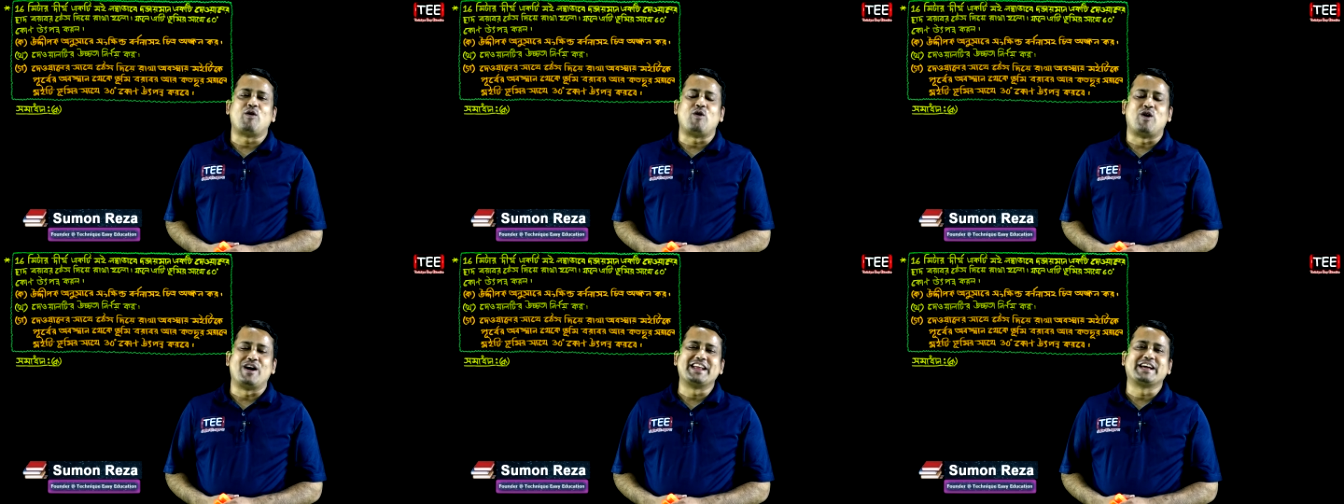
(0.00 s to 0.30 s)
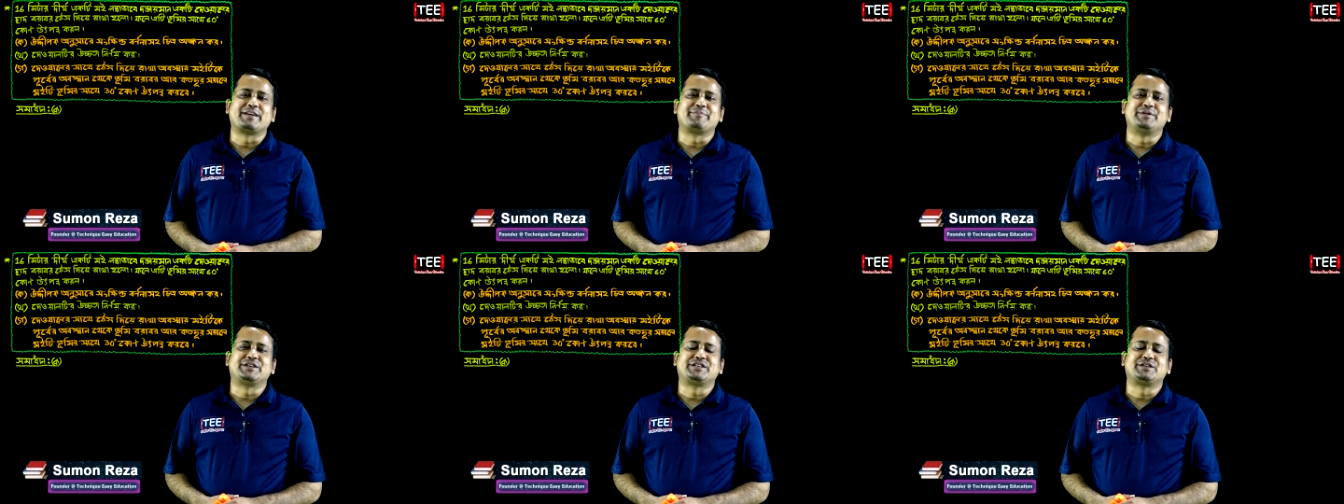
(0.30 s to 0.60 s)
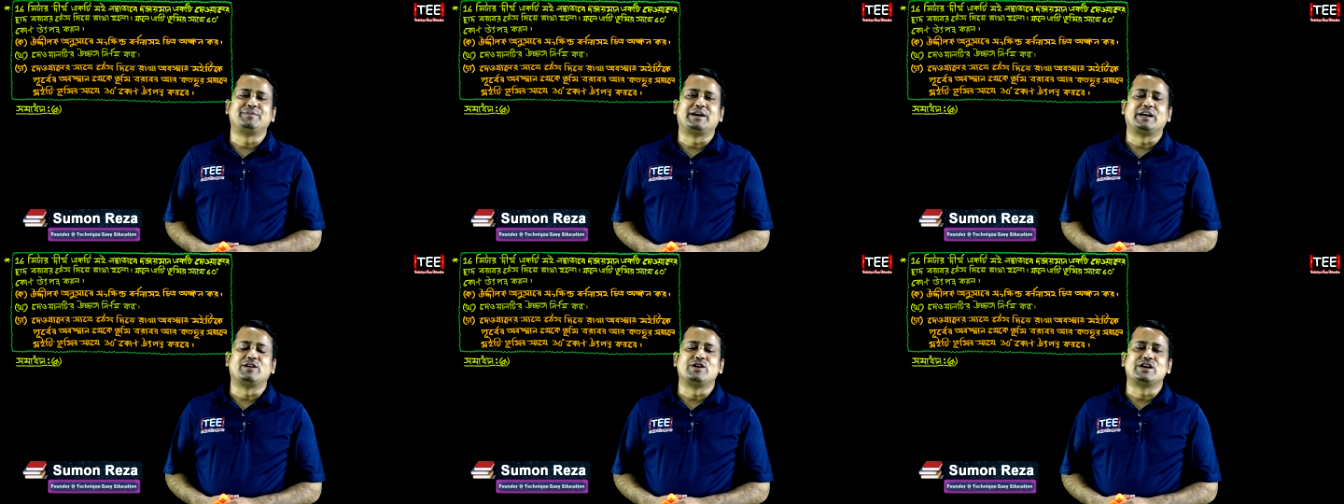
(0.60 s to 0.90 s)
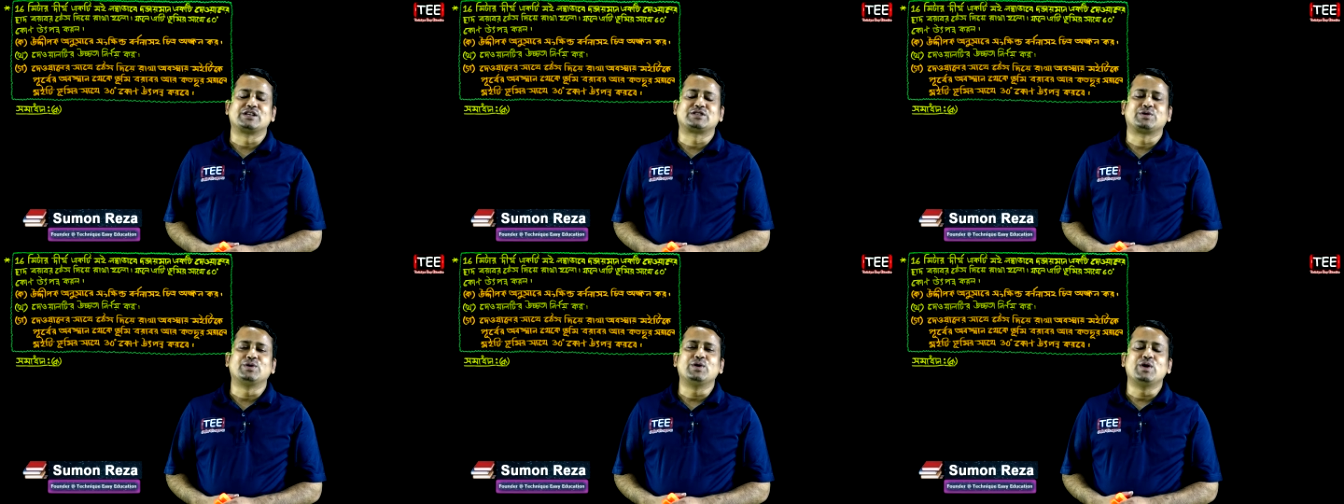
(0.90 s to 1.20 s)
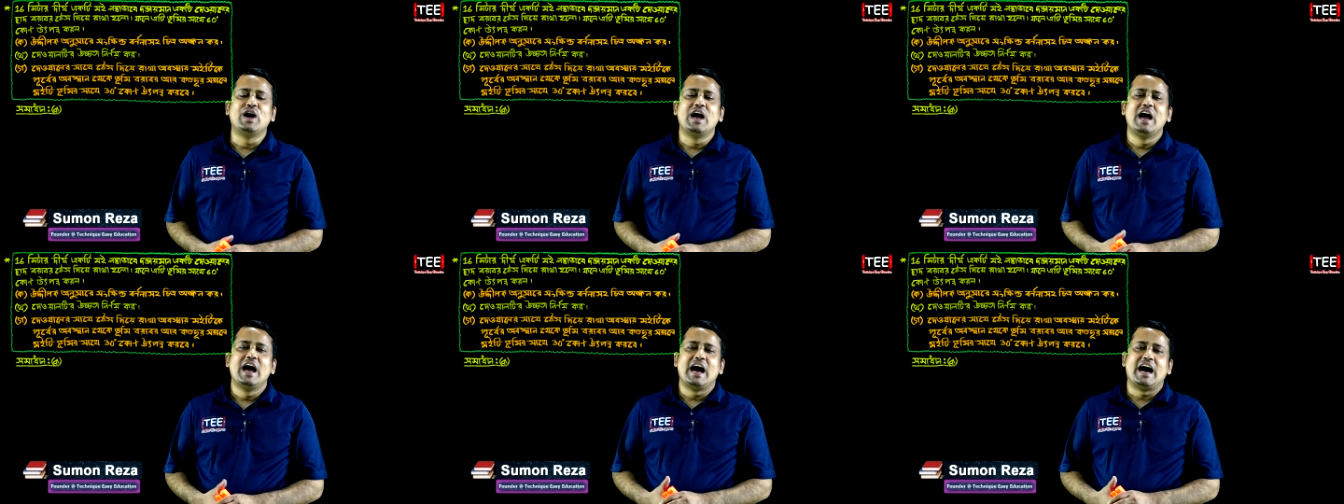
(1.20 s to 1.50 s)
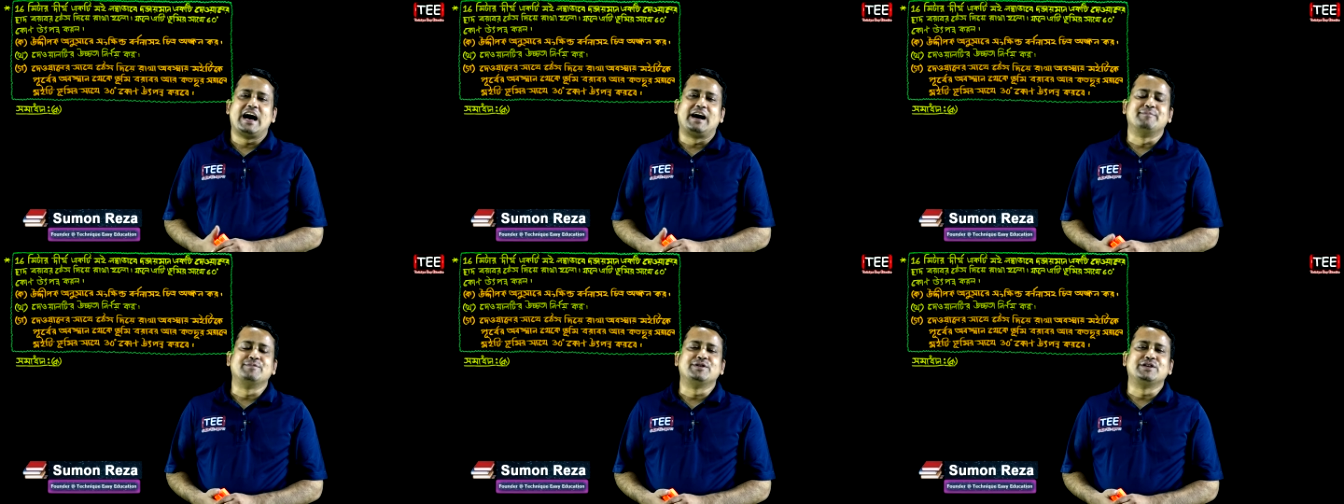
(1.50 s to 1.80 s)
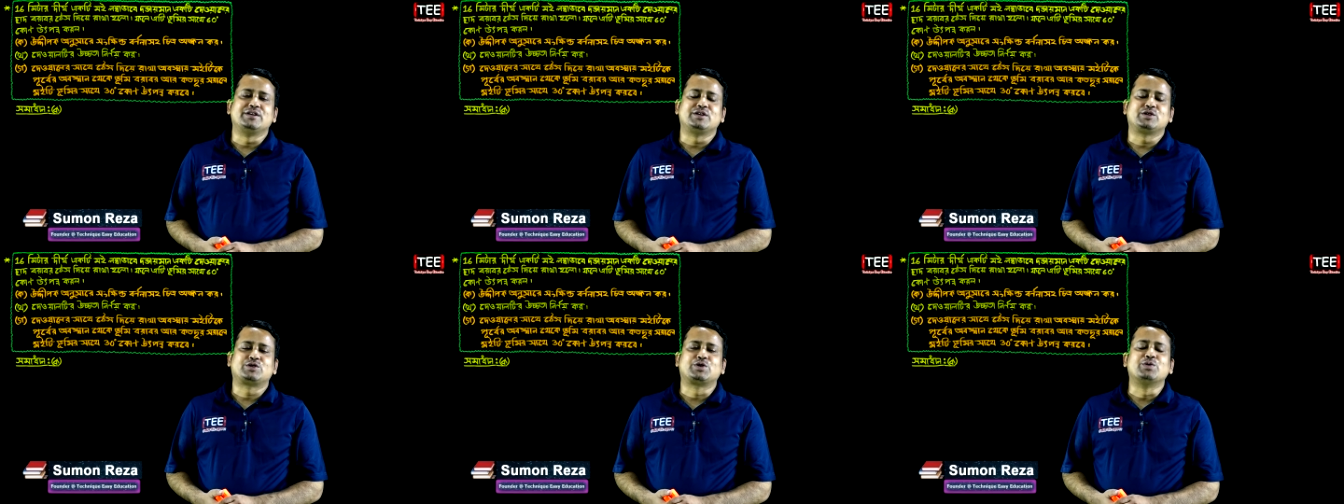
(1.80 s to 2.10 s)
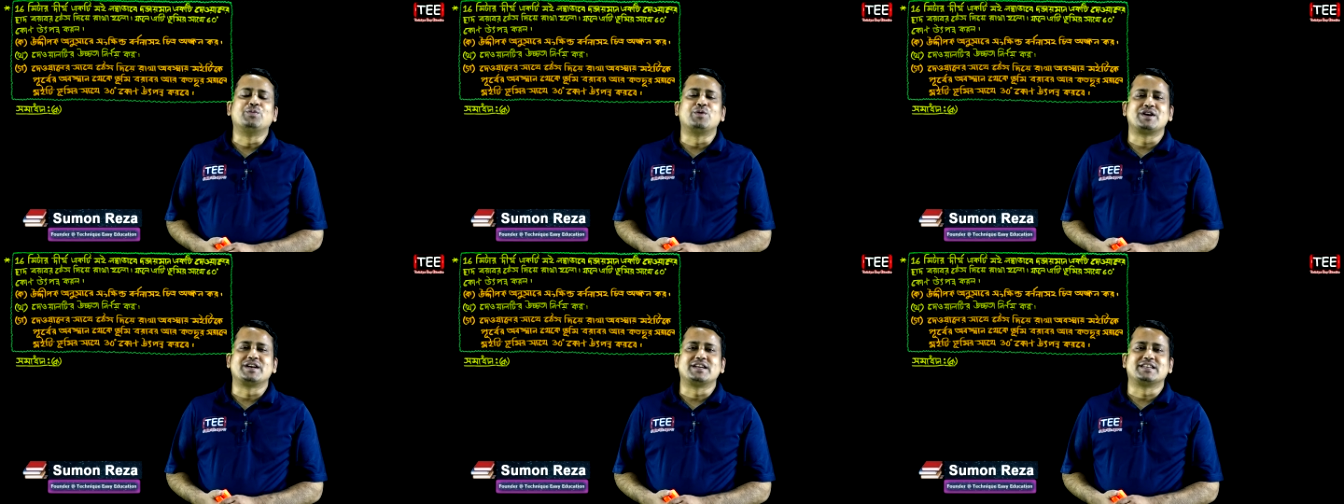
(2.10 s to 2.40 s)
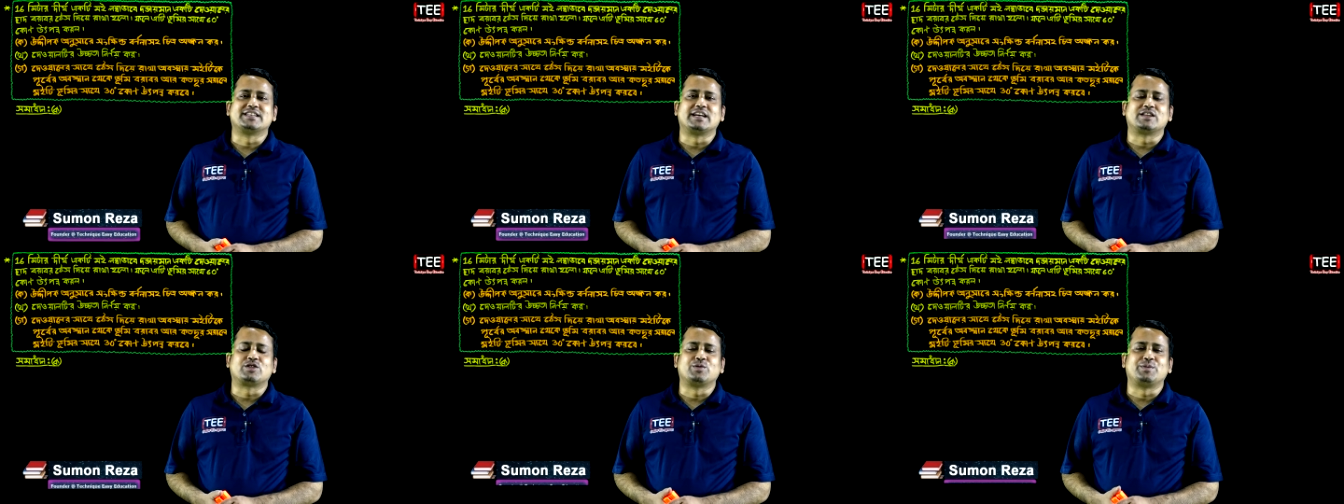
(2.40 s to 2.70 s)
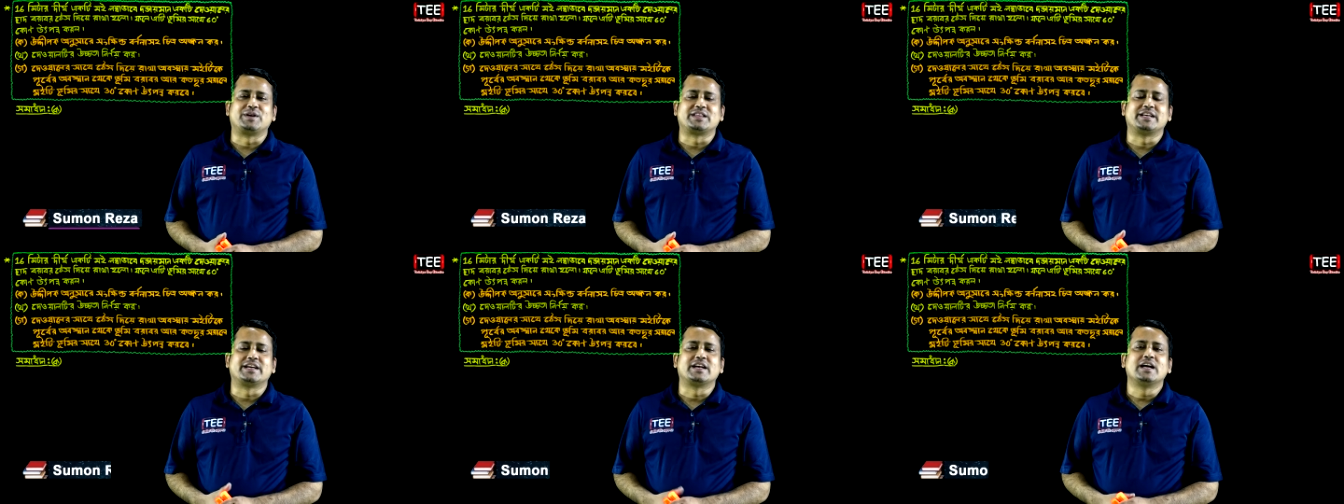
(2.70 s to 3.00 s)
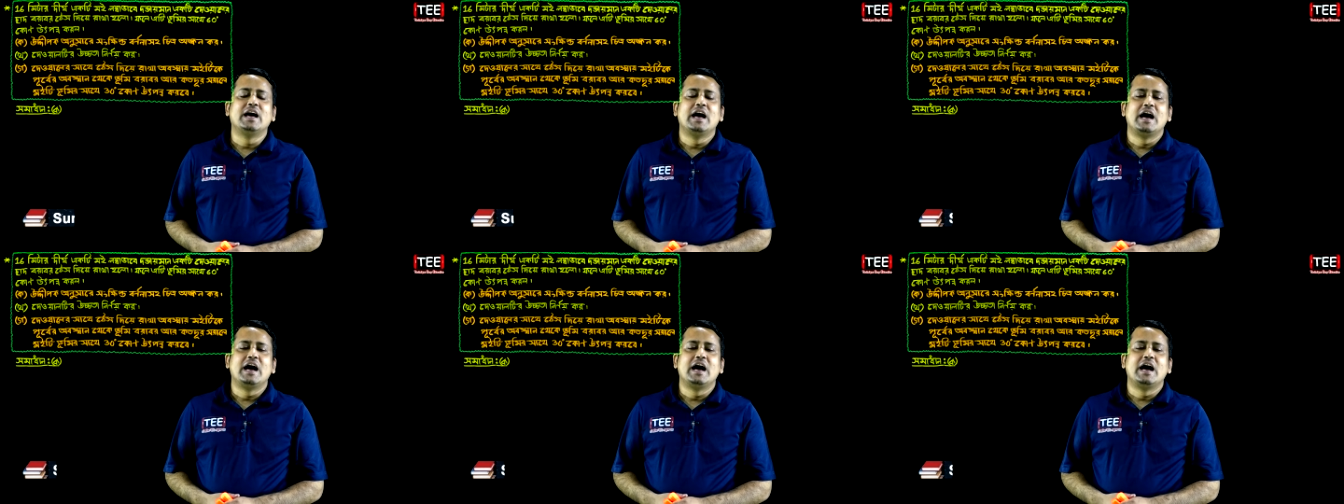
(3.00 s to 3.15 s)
অনেক বেশি ভালো আছো আমি সুমন রেজা তোমাদের